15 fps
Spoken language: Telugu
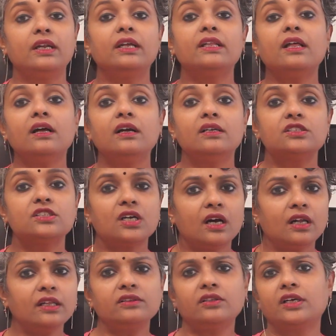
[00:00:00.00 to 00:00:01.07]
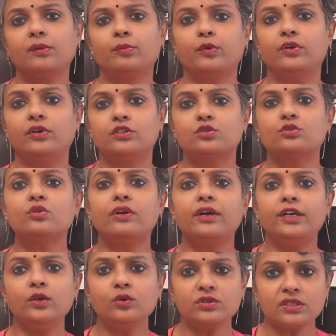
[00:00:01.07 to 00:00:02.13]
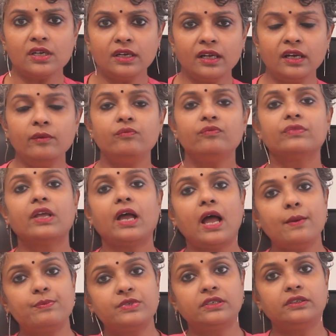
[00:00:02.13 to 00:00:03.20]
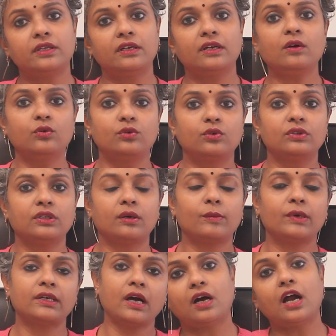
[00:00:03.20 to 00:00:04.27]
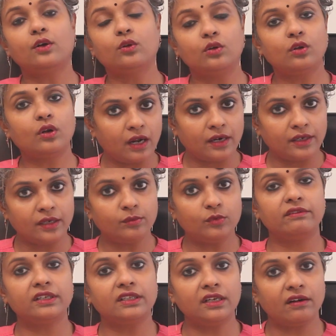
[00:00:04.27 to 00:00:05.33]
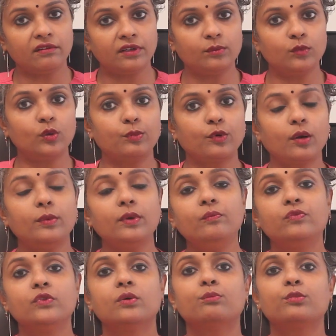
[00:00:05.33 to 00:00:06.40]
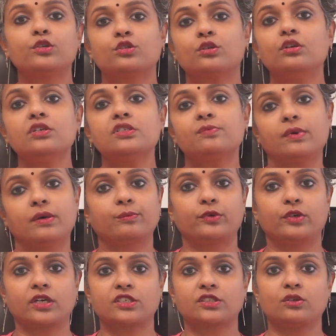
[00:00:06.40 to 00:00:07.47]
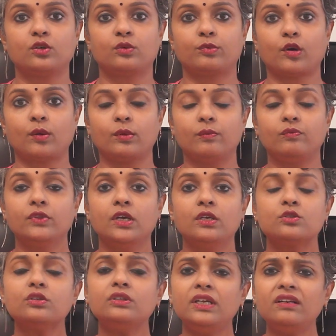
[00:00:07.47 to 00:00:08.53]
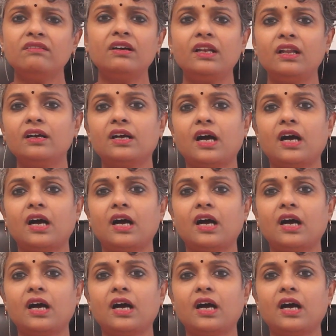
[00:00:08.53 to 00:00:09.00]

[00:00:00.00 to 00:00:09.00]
లేదా చాలా తగ్గిపోయి ఉండొచ్చు సో రెడ్యూస్డ్ అన్నా యాబ్సెంట్ అన్న ఉంటుందన్నమాట ఆడోళ్ళు అండం విడుదలవడంలో ప్రాబ్లం పురుషుల్లో స్పర్మ్ ప్రొడక్షన్లో ప్రాబ్లం సో దీనివల్ల